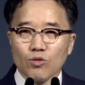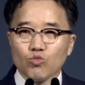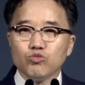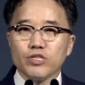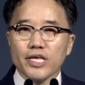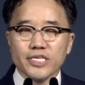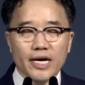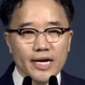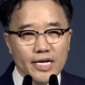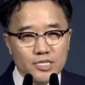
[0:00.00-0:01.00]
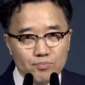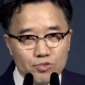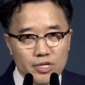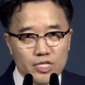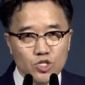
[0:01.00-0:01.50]
군대 생활을 하신
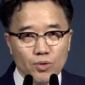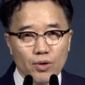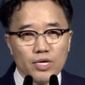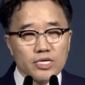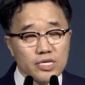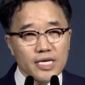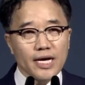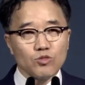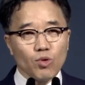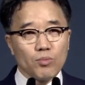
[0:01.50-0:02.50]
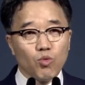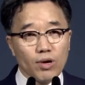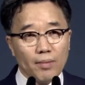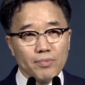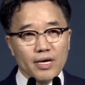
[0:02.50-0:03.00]
분들 있죠. 그 기간 동안에 뭘
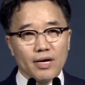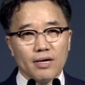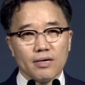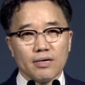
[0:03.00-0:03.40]
합니까?